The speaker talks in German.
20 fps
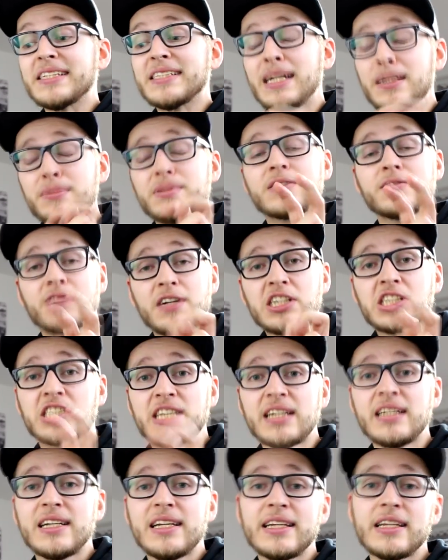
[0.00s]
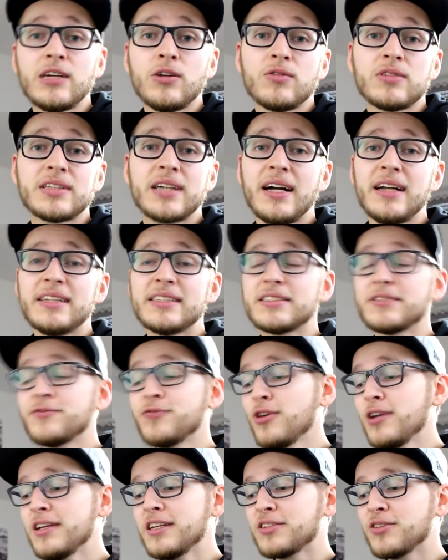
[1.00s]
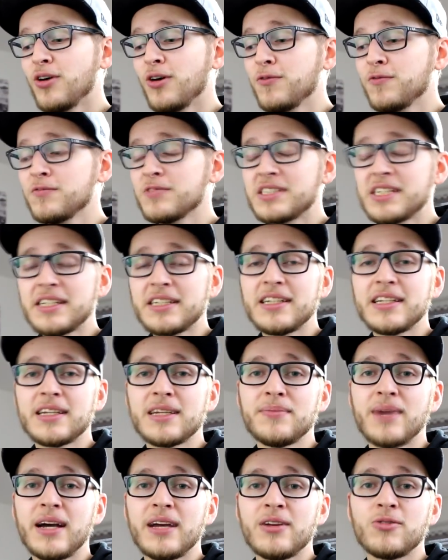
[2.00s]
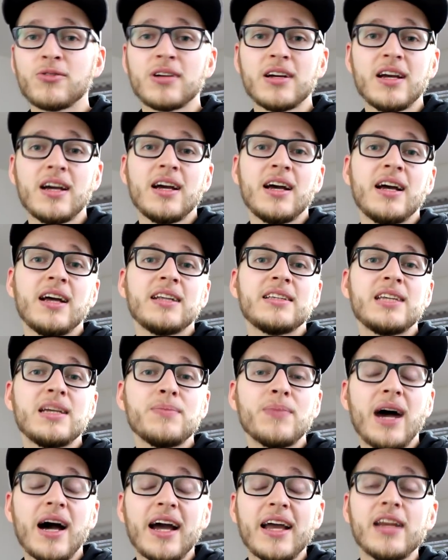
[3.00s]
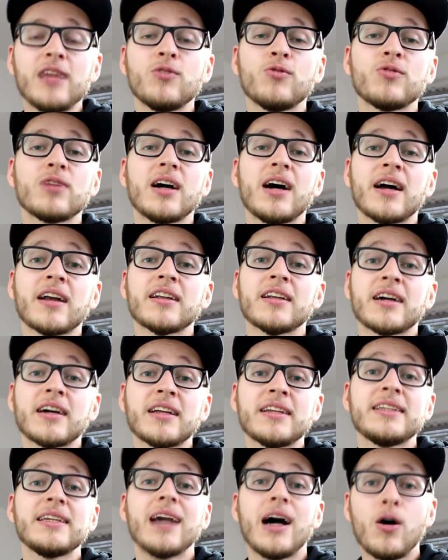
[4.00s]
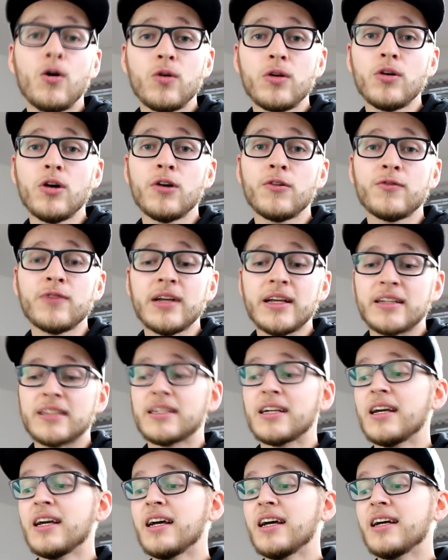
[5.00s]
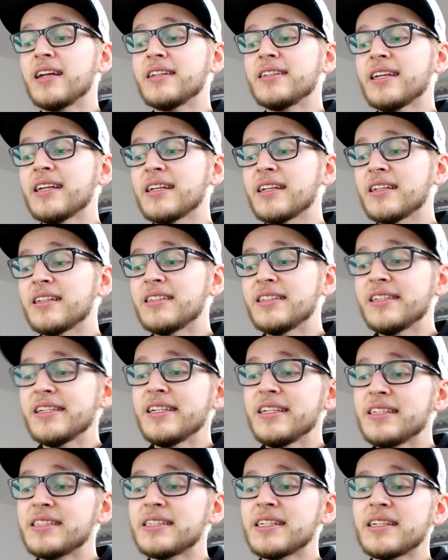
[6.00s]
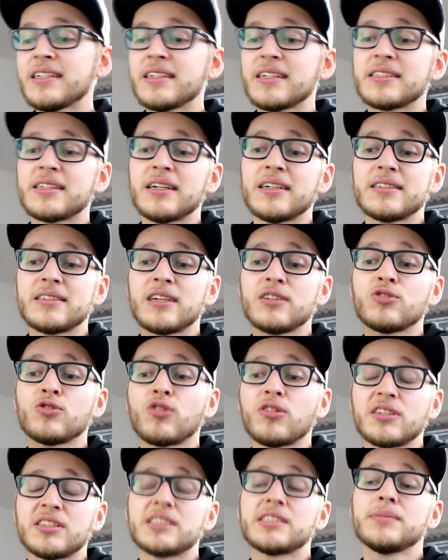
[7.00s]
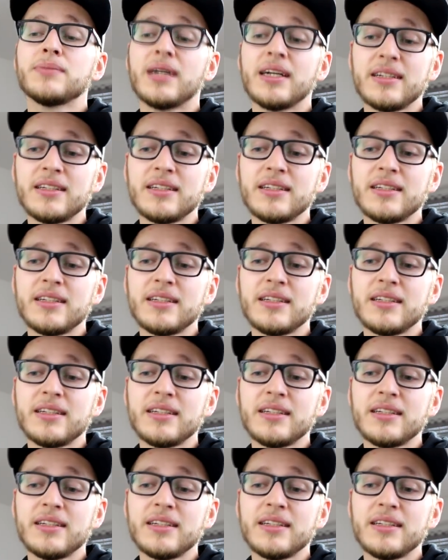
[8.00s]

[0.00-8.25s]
selbstverständliche und teils völlig offensichtliche Meinung dem ein oder anderen die Augen öffnet. Denn die sehen das halt dann trotzdem